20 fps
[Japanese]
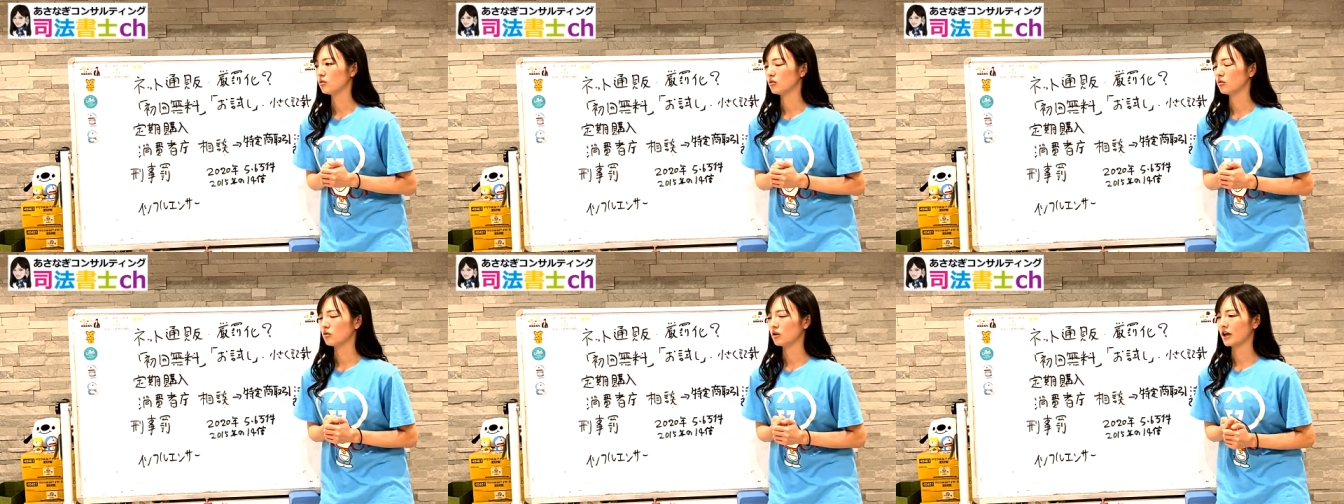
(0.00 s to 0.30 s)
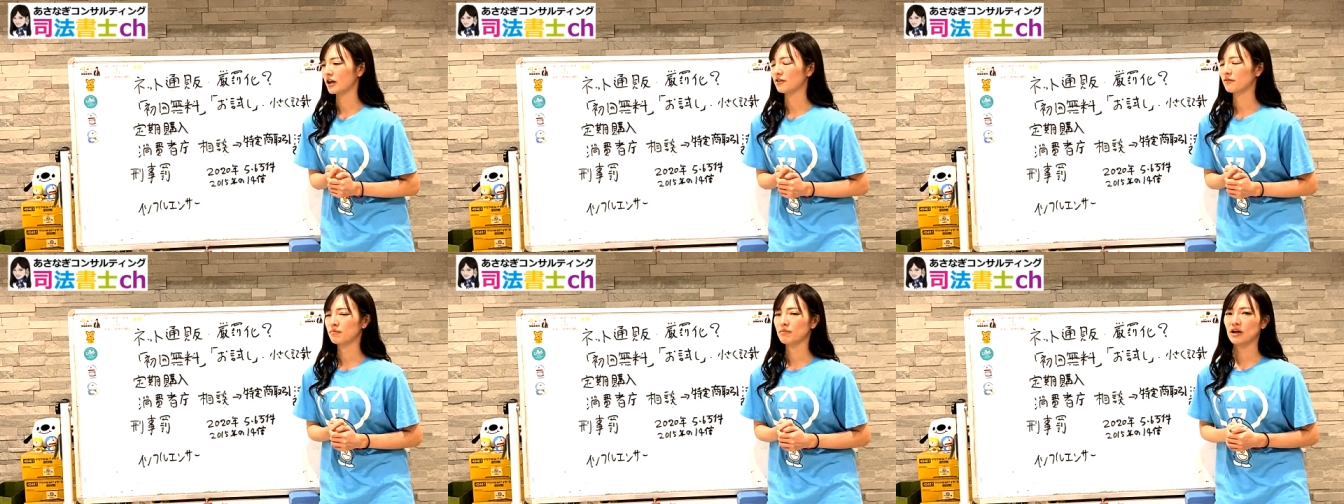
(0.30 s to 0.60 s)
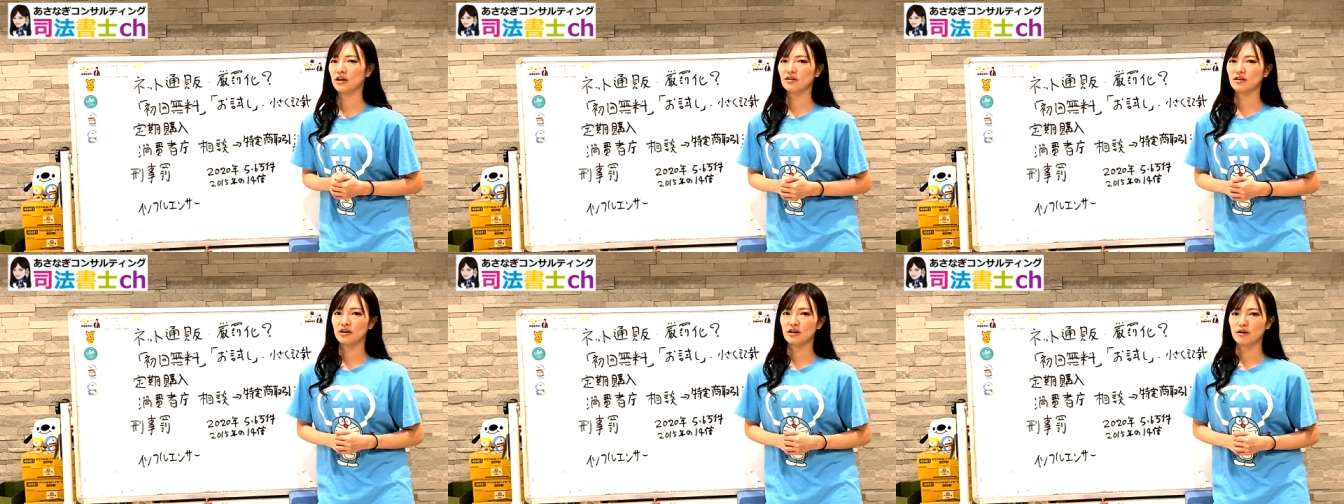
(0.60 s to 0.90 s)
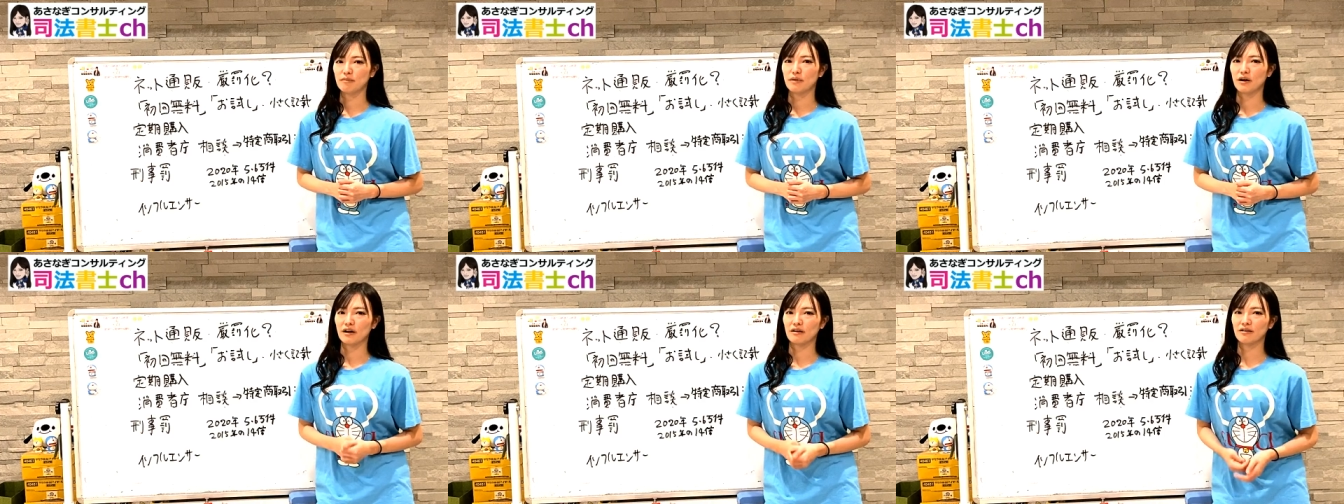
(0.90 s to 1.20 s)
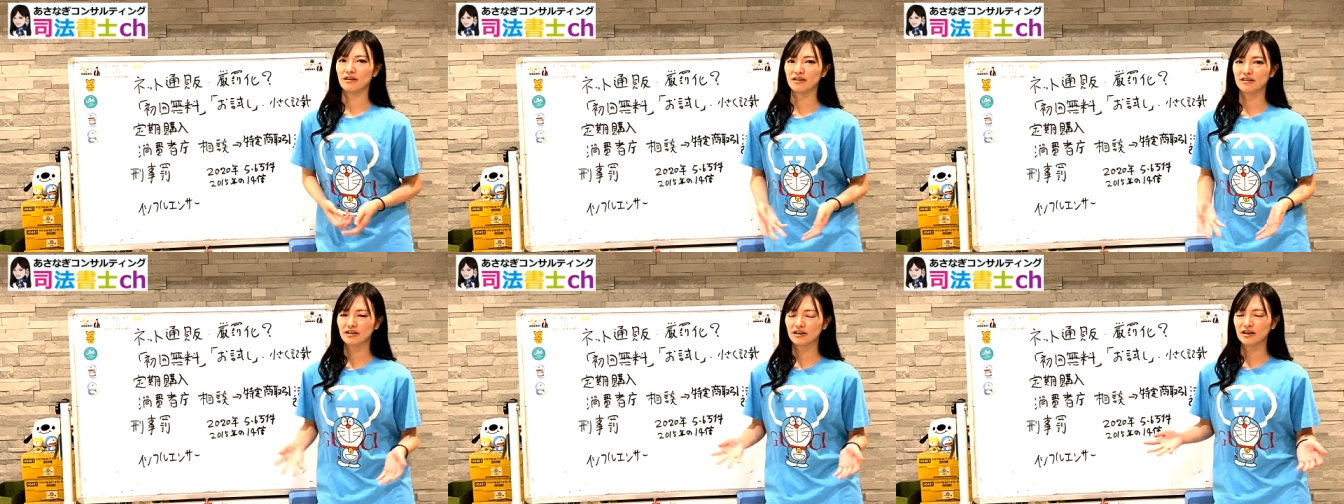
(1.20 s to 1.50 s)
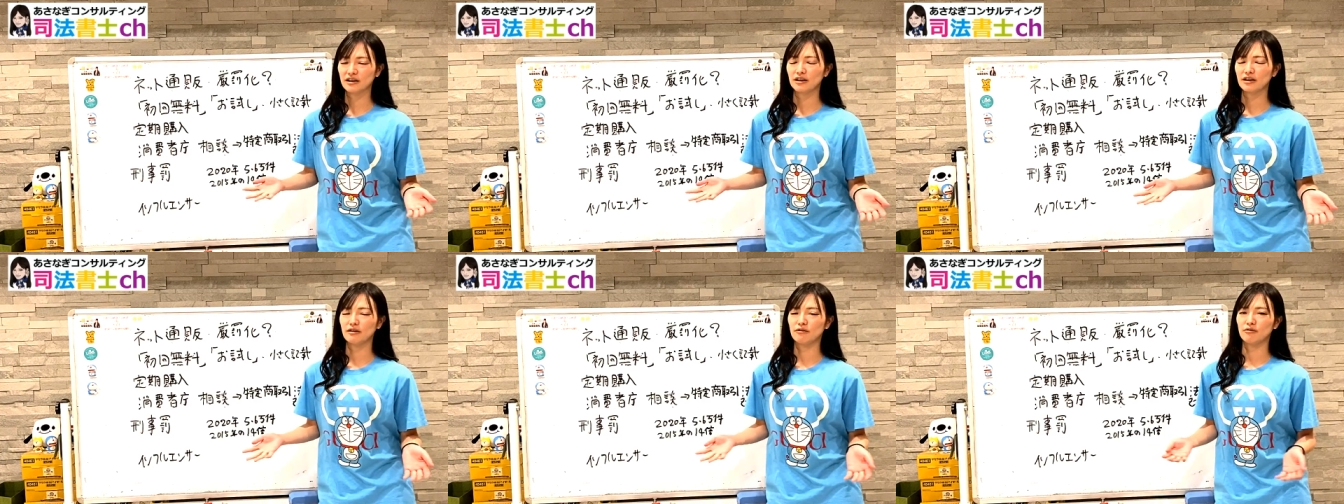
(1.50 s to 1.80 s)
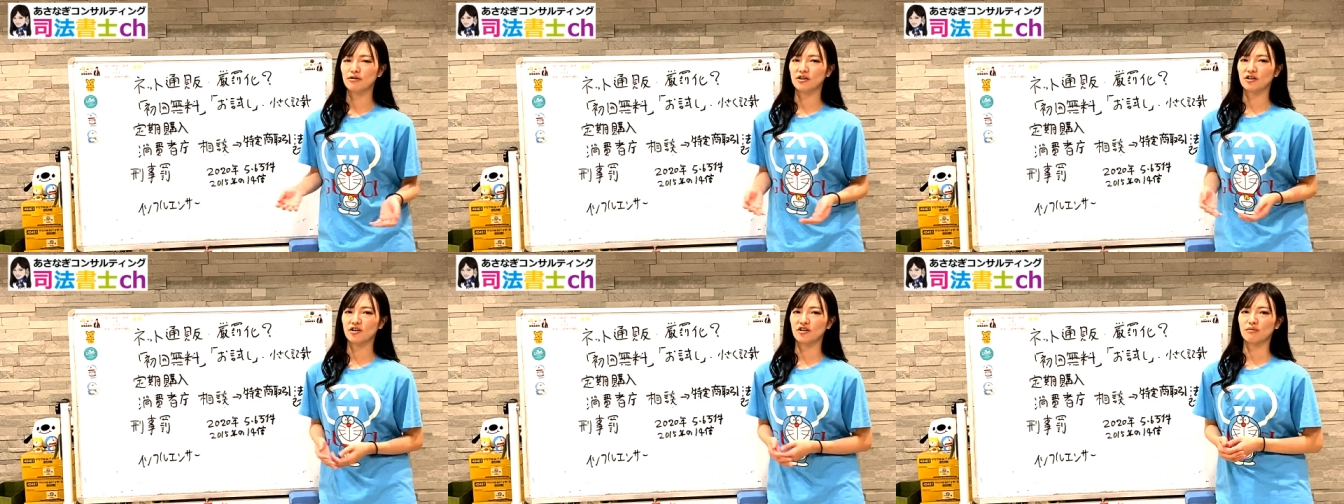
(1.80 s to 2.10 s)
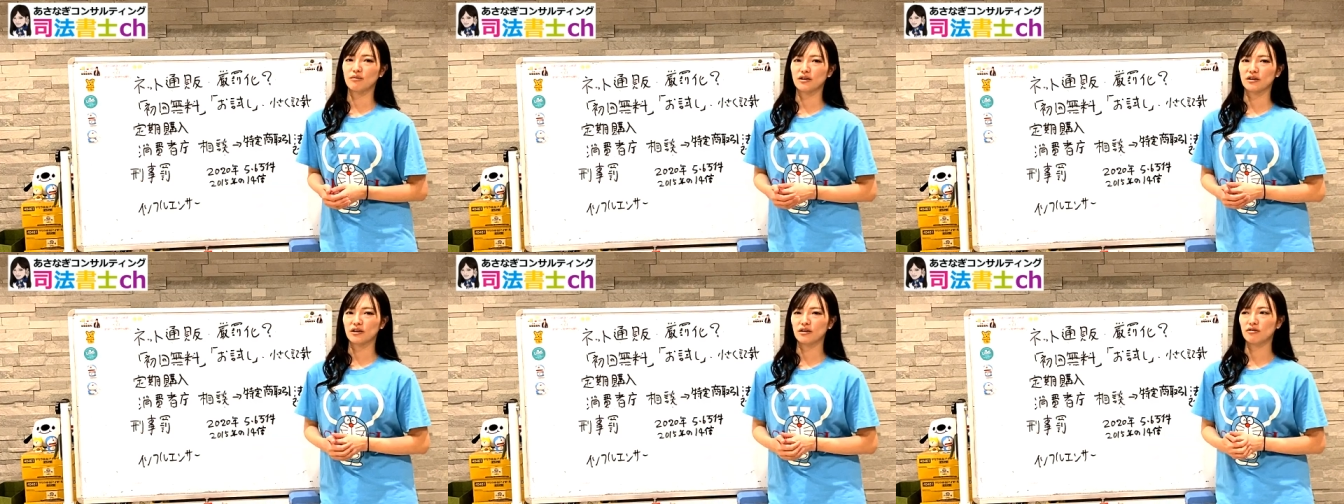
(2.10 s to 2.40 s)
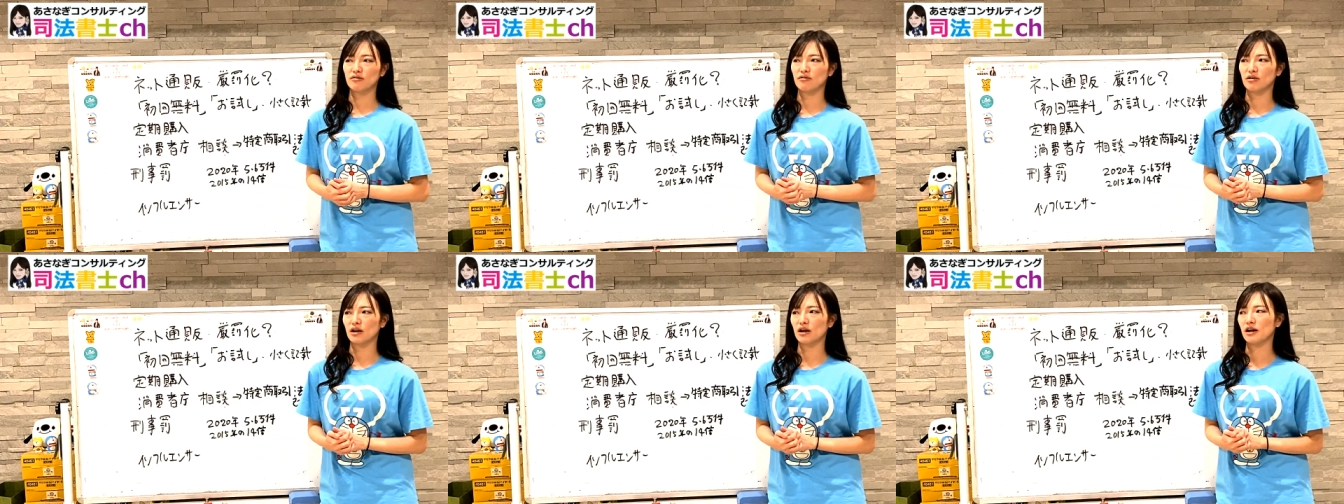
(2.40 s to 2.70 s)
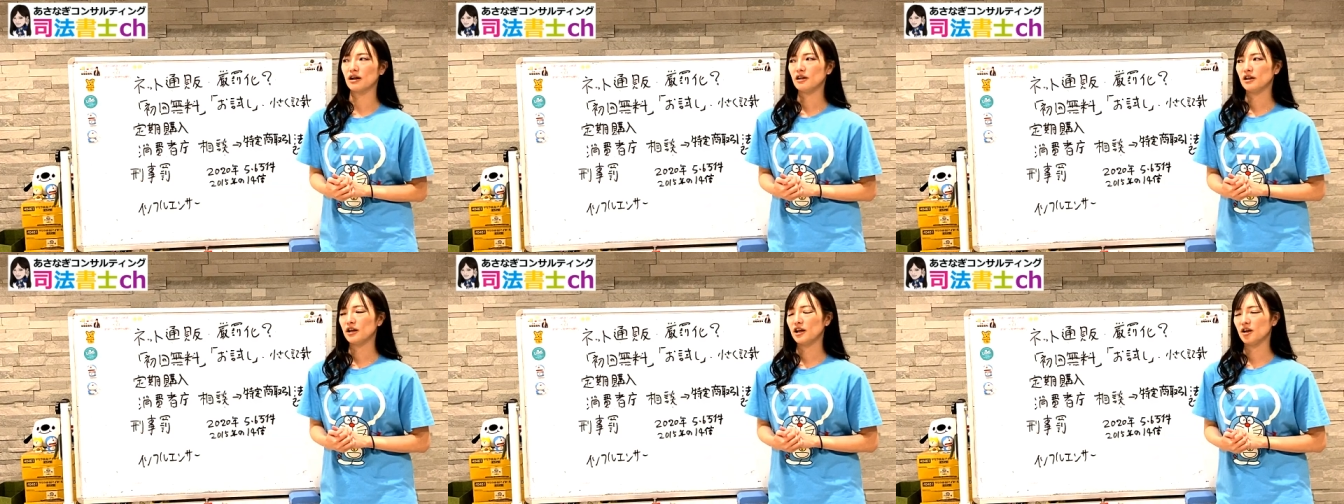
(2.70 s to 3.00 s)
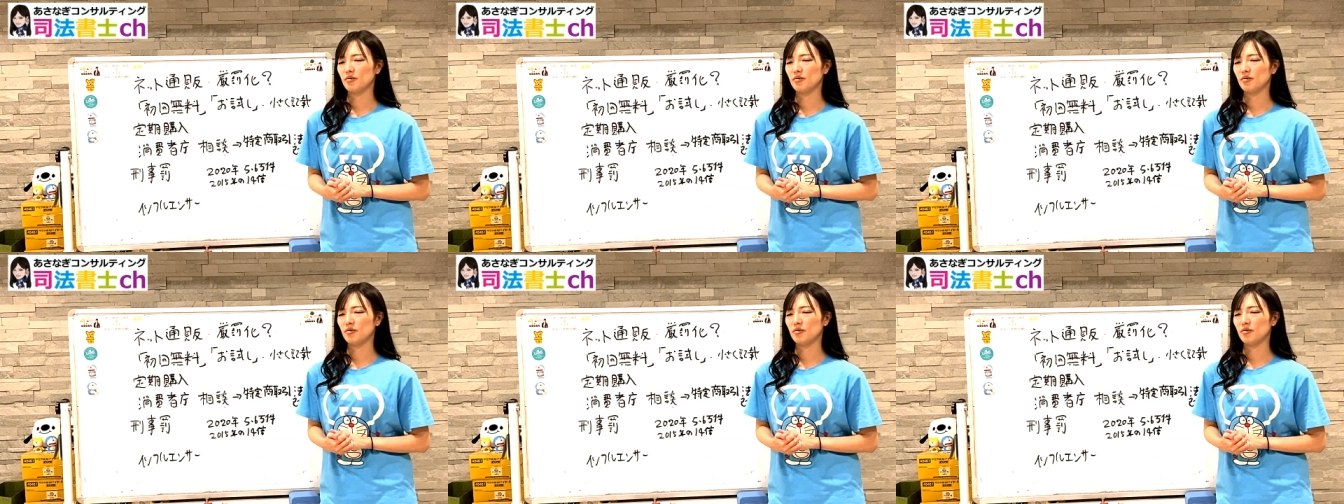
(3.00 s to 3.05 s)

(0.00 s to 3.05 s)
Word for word: 販売してね爆発的に売れてしまったような